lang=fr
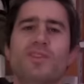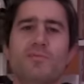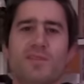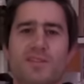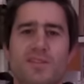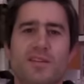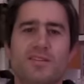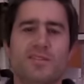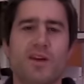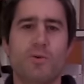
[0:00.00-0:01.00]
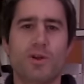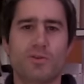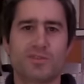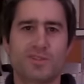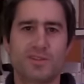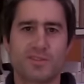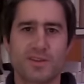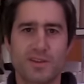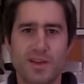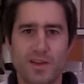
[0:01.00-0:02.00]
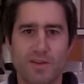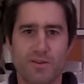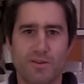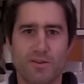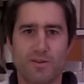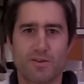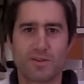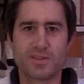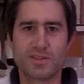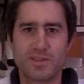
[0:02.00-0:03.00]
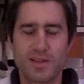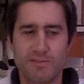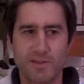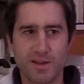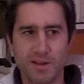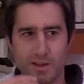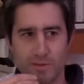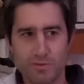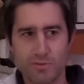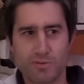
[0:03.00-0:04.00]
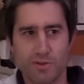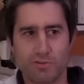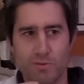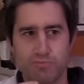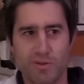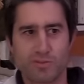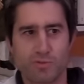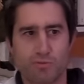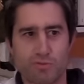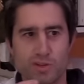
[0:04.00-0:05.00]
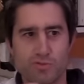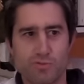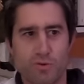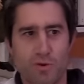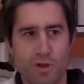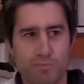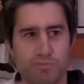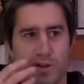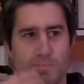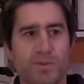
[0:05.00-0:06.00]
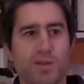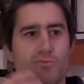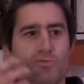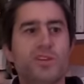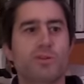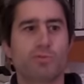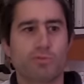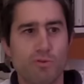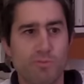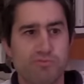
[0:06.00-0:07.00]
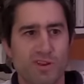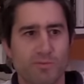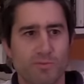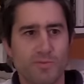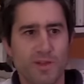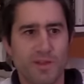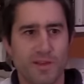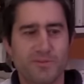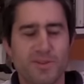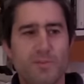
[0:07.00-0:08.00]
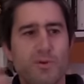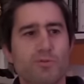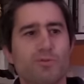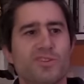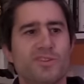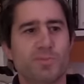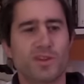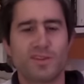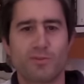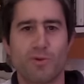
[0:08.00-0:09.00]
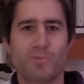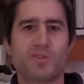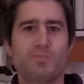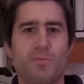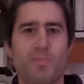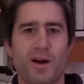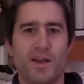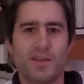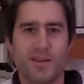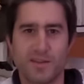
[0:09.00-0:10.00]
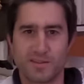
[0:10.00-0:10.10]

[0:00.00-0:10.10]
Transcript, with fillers: Vous savez, Mitridate, c'était un roi de l'Antiquité. Euh, il avalait une dose de poison tous les jours pour être prémuni contre le poison. Et finalement, nos esprits sont un petit peu pareils.